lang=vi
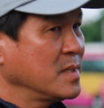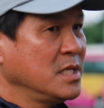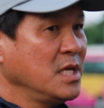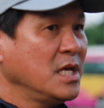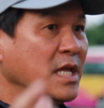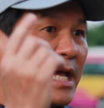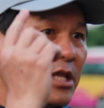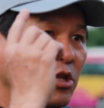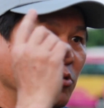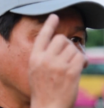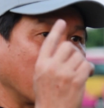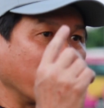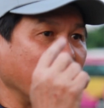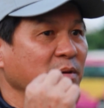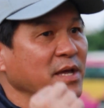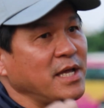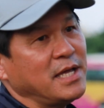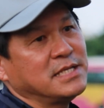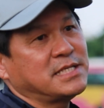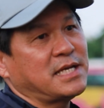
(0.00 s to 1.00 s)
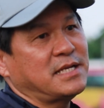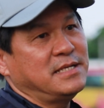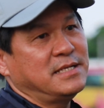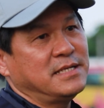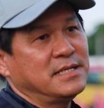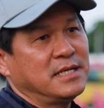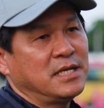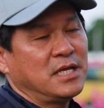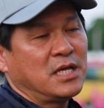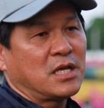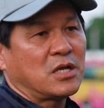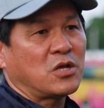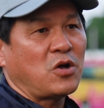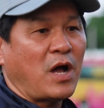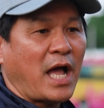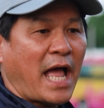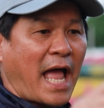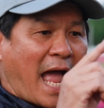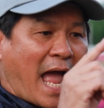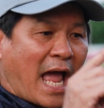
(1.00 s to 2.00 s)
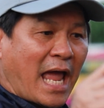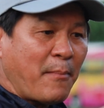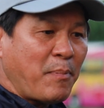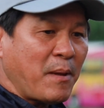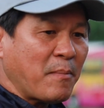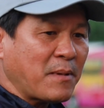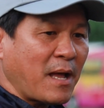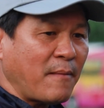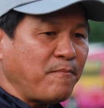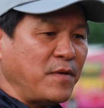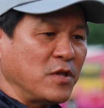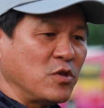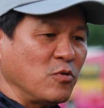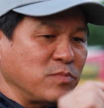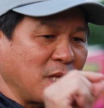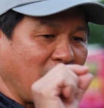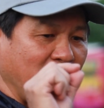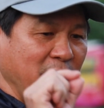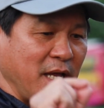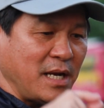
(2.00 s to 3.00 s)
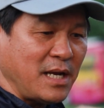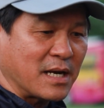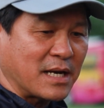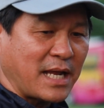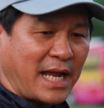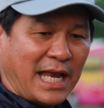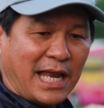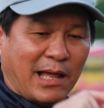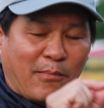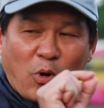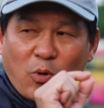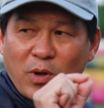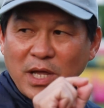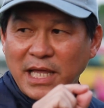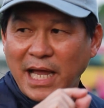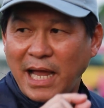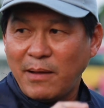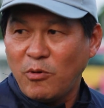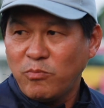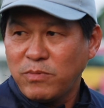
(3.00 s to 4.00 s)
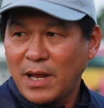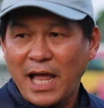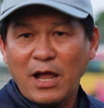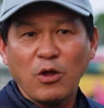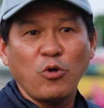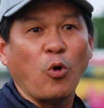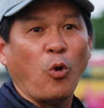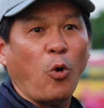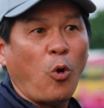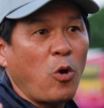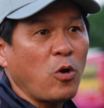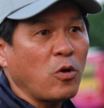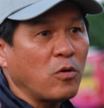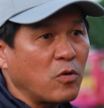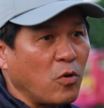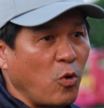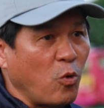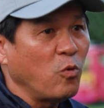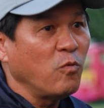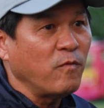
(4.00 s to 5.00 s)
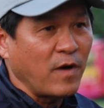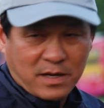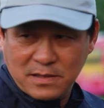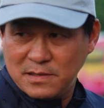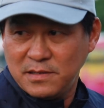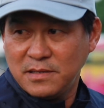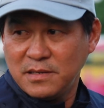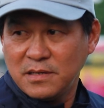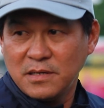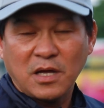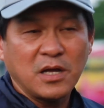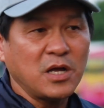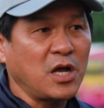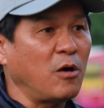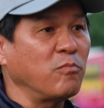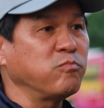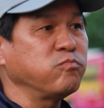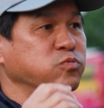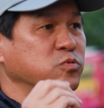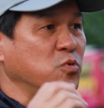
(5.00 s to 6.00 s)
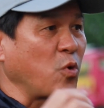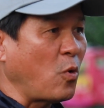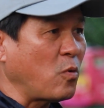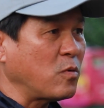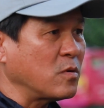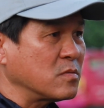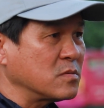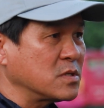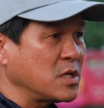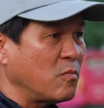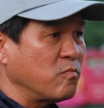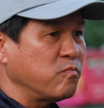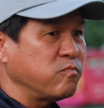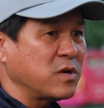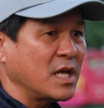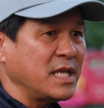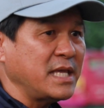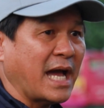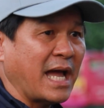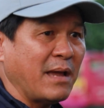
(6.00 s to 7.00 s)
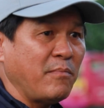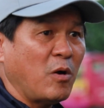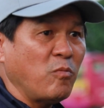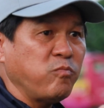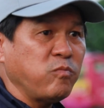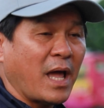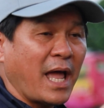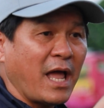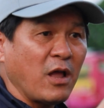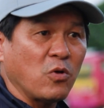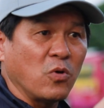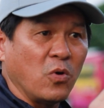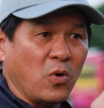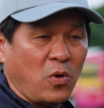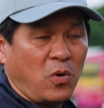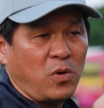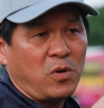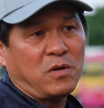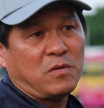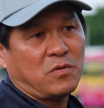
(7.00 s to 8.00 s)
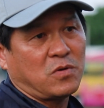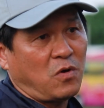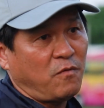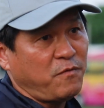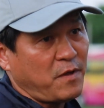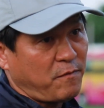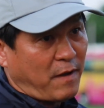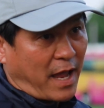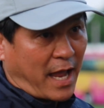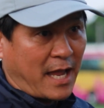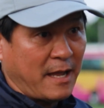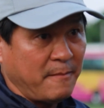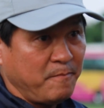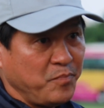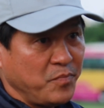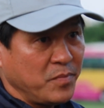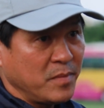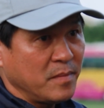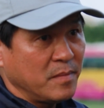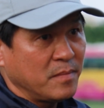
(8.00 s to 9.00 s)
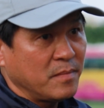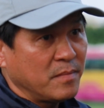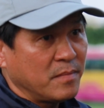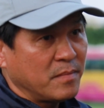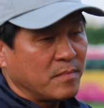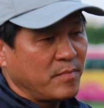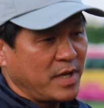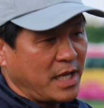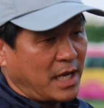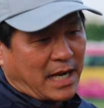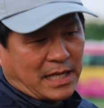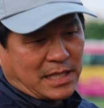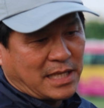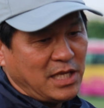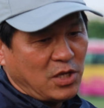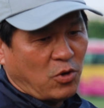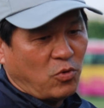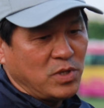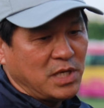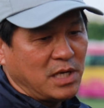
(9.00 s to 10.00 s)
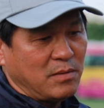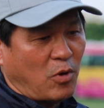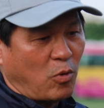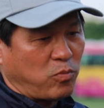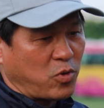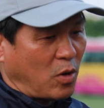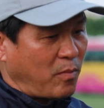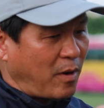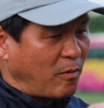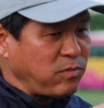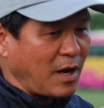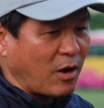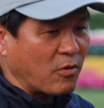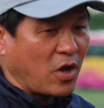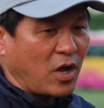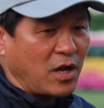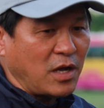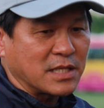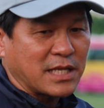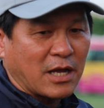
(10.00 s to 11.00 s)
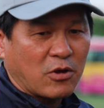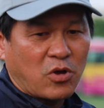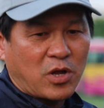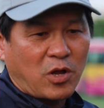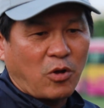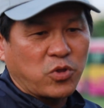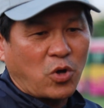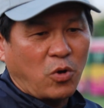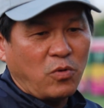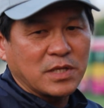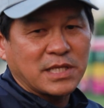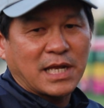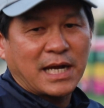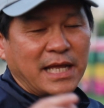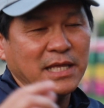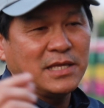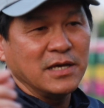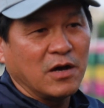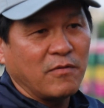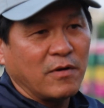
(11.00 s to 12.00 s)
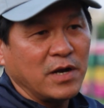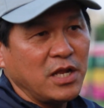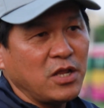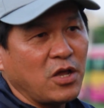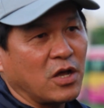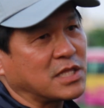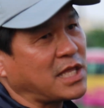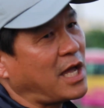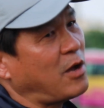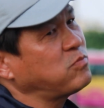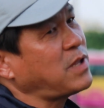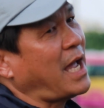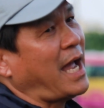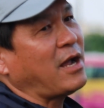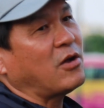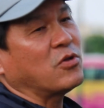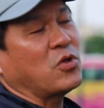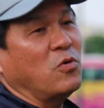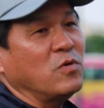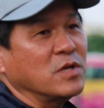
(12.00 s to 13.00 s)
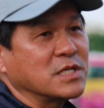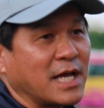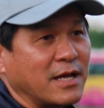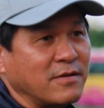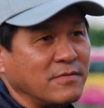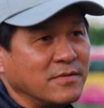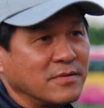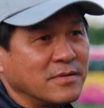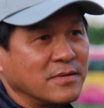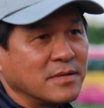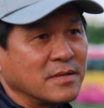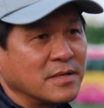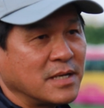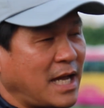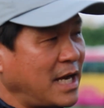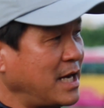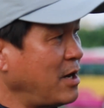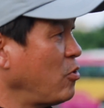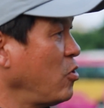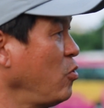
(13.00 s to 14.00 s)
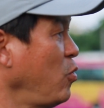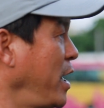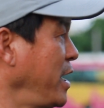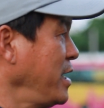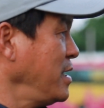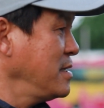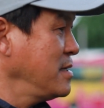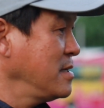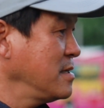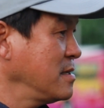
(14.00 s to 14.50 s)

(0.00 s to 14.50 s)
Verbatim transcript: Như vậy chúng ta phải biết hy sinh. Còn AFF Cup thì chúng ta biết là đây là một cái giải bóng đá của khu vực, nó không thuộc trong cái giải bóng đá của FIFA. Bây giờ đặt thí dụ như một đội bóng nào đó người ta có cầu thủ, người ta lấy dựa vào lý do người ta không thả cầu thủ thì sao? Anh đâu có quyền.